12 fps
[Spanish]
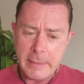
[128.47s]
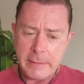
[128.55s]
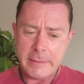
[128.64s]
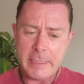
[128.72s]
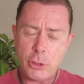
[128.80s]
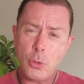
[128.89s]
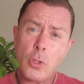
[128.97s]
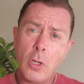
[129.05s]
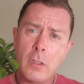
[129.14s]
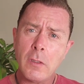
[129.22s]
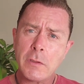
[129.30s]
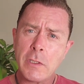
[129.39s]
Si tú
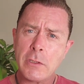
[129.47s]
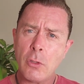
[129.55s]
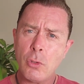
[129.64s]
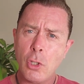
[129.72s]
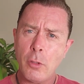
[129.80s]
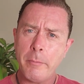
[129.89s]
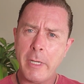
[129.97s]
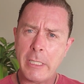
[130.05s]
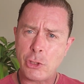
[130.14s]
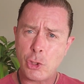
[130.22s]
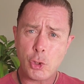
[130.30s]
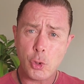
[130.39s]
conoces a un
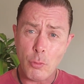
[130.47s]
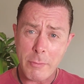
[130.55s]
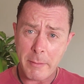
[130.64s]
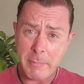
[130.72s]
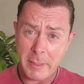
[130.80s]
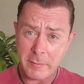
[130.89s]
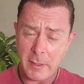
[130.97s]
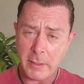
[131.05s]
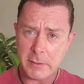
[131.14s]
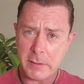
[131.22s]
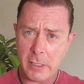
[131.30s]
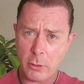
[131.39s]
hombre sumamente
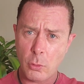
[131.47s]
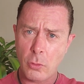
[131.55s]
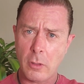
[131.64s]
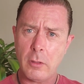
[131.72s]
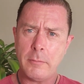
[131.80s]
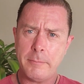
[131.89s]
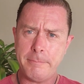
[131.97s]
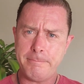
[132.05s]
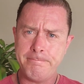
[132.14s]
inseguro,